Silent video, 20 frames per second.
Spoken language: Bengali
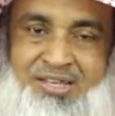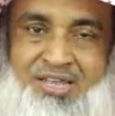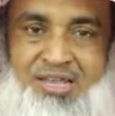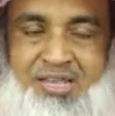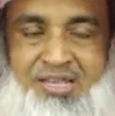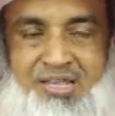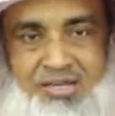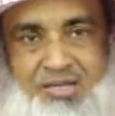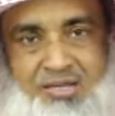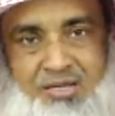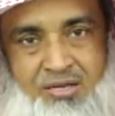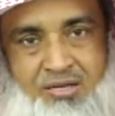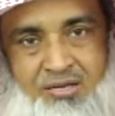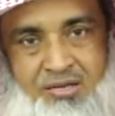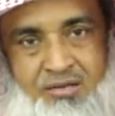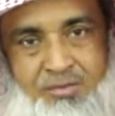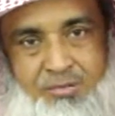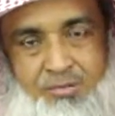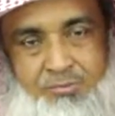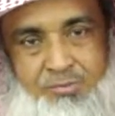এই
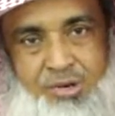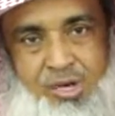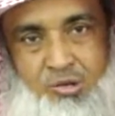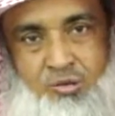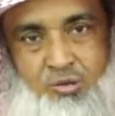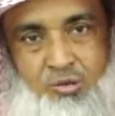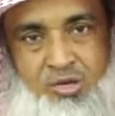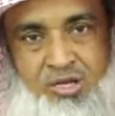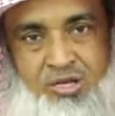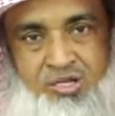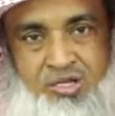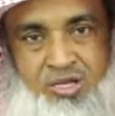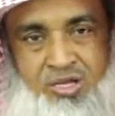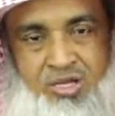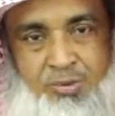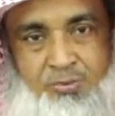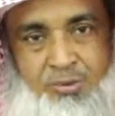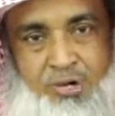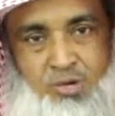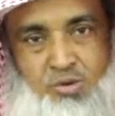বাইতুল্লাহ
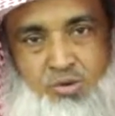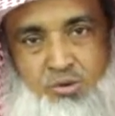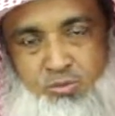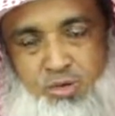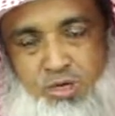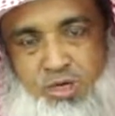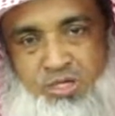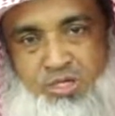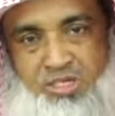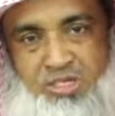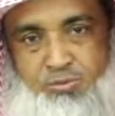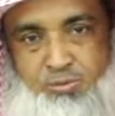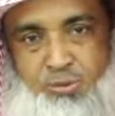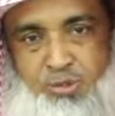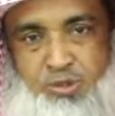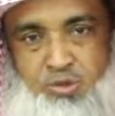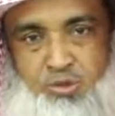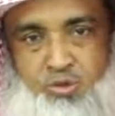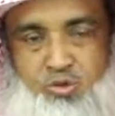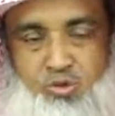থেকে বাইতুল মুকাদ্দাস
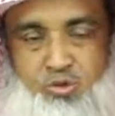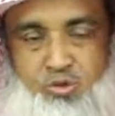পর্যন্ত